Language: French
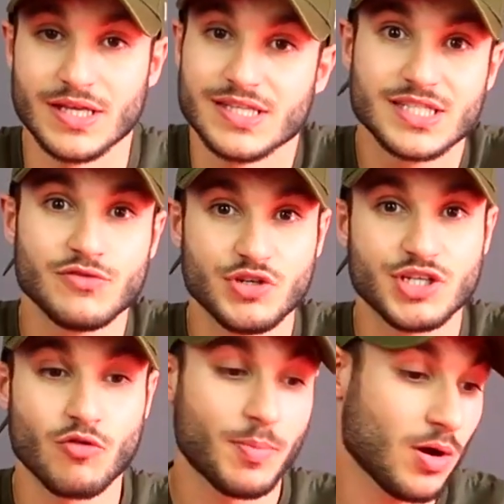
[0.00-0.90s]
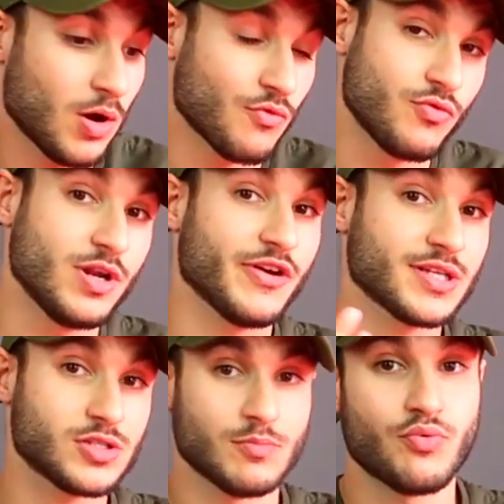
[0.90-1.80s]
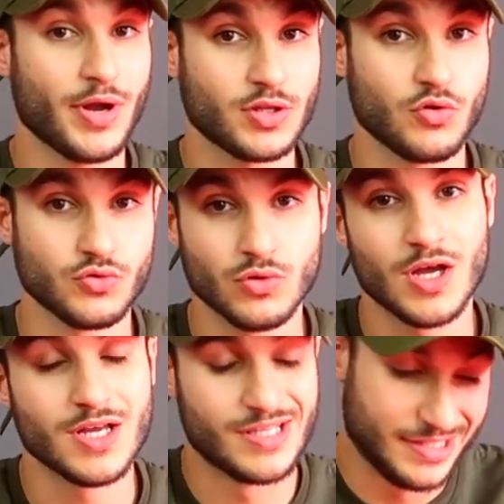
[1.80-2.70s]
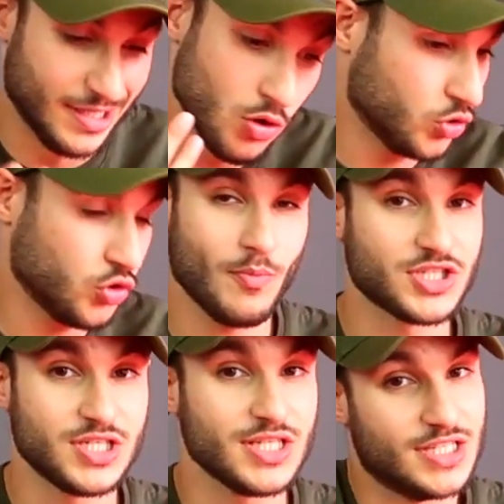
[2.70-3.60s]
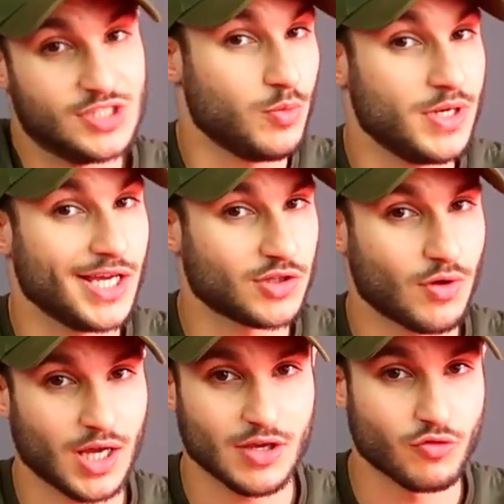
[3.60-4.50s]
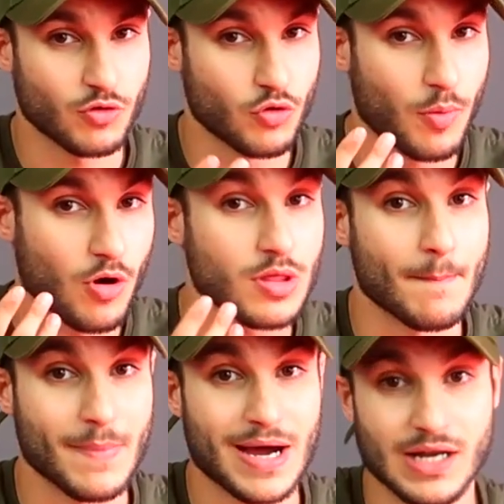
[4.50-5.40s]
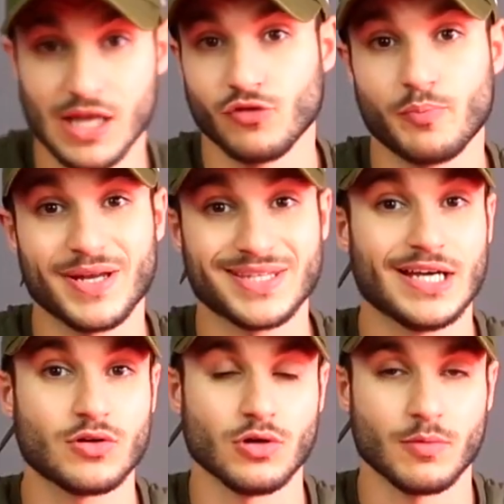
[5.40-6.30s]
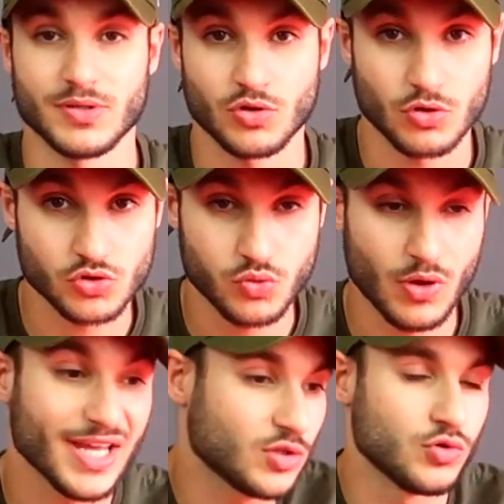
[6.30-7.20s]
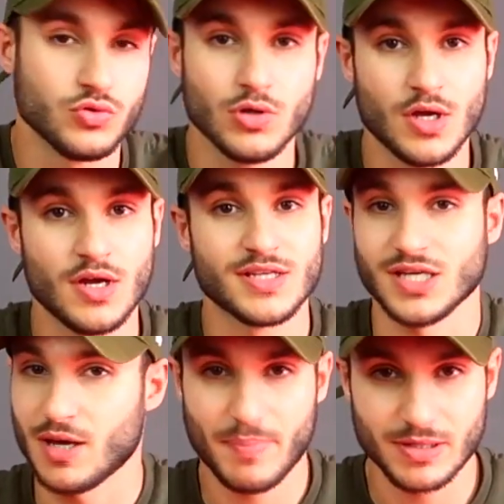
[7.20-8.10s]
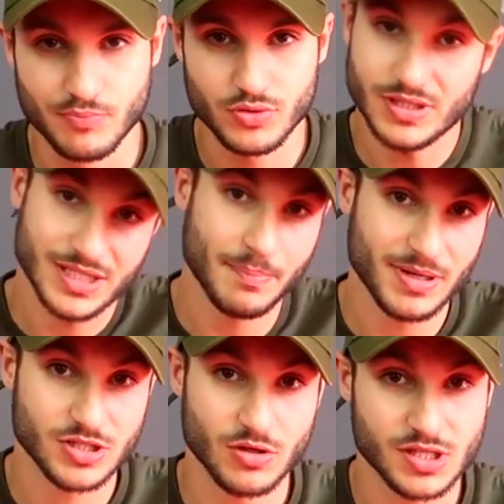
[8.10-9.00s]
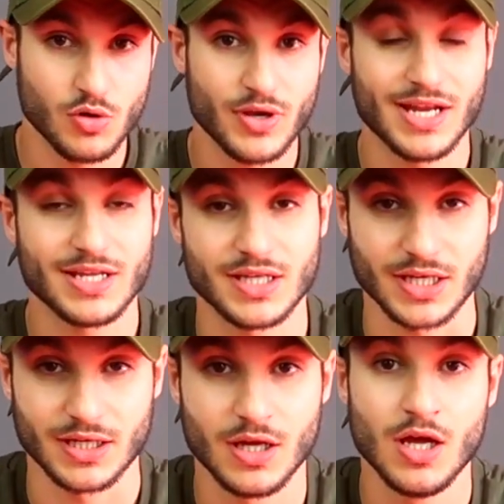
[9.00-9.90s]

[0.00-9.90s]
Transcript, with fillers: Et si vous dites à vos parents, vous voulez faire ça pour être connu, c'est automatique, c'est obligatoire, ils vont le prendre mal et ils vont pas être d'accord. Parce qu'en soi, être connu, ça n'a pas de but, ça n'a pas de sens, ça n'a aucun intérêt.